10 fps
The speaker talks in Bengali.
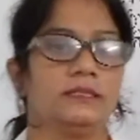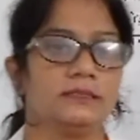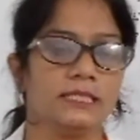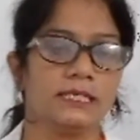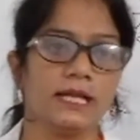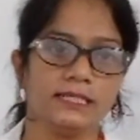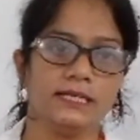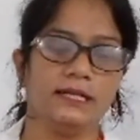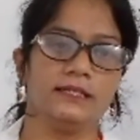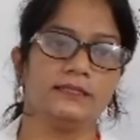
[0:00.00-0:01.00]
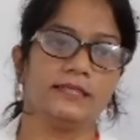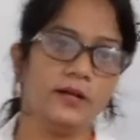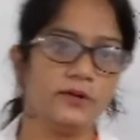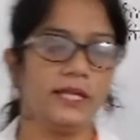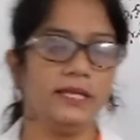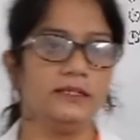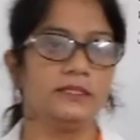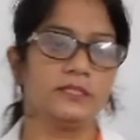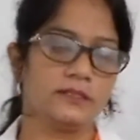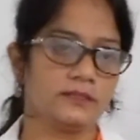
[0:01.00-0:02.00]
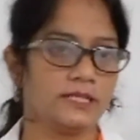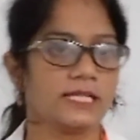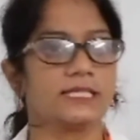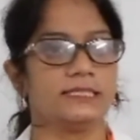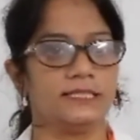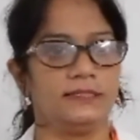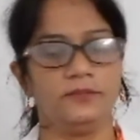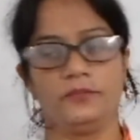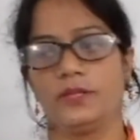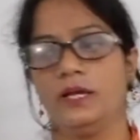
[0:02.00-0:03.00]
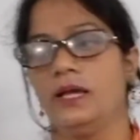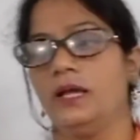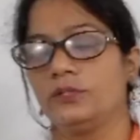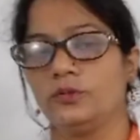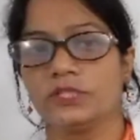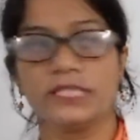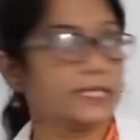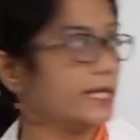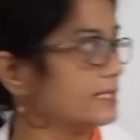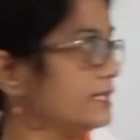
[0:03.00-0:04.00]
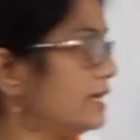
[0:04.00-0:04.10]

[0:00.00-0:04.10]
শিক্ষার্থীরা তাহলে ক্লাসে যাই তো শিক্ষার্থীরা